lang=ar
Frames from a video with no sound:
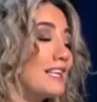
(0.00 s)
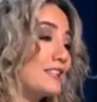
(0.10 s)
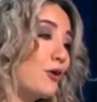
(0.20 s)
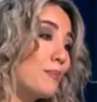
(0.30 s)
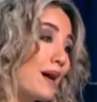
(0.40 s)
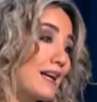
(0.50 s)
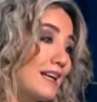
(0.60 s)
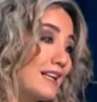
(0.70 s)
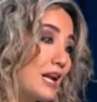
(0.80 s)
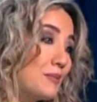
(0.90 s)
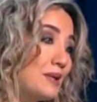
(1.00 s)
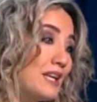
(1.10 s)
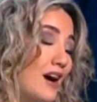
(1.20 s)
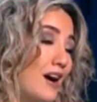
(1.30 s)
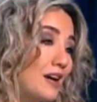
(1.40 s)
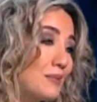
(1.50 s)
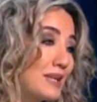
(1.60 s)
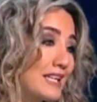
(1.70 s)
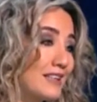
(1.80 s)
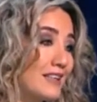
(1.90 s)
قلت حبك للبيئة
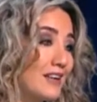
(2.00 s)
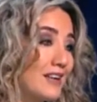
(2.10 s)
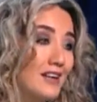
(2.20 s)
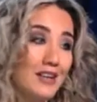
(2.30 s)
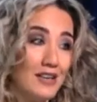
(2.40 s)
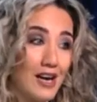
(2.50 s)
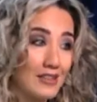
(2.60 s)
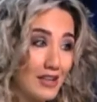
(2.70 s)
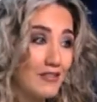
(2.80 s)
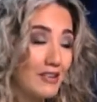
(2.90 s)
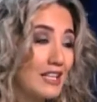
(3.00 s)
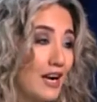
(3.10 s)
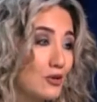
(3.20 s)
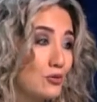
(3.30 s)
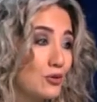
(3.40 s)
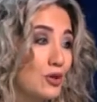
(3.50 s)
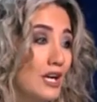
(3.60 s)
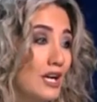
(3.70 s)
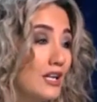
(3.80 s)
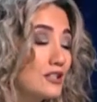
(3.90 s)
يمكن أعطاك فكرة أنه
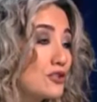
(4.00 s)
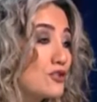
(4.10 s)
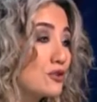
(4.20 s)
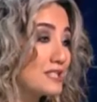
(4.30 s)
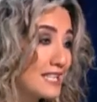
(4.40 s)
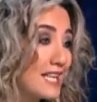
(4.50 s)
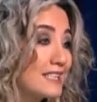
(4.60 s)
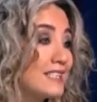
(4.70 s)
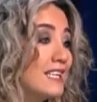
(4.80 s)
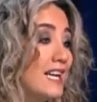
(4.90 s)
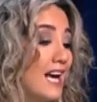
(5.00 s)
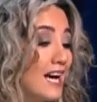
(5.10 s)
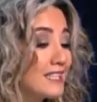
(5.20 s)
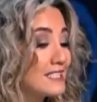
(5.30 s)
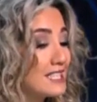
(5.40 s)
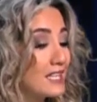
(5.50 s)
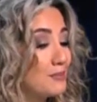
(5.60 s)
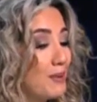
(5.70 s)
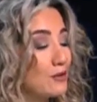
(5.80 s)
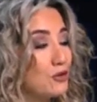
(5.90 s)
تنشئ سد هيدا السد
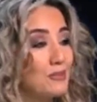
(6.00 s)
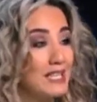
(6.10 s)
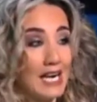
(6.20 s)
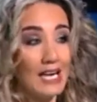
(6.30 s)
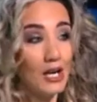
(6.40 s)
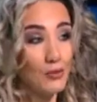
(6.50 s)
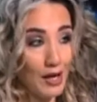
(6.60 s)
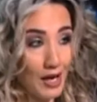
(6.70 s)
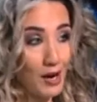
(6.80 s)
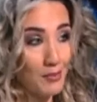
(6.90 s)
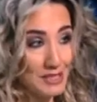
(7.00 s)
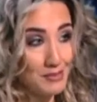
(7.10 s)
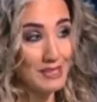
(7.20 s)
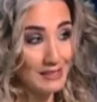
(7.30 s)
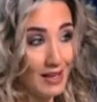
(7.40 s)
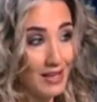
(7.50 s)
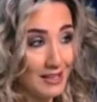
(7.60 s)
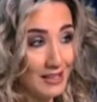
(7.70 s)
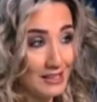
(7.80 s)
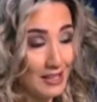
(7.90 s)
بعده يمكن على الورق بس
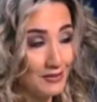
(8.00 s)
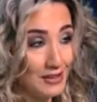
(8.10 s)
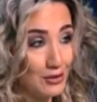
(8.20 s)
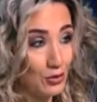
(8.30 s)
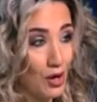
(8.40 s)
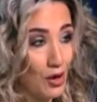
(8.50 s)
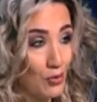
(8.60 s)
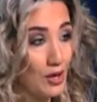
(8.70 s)
بإطار تنفيذه أو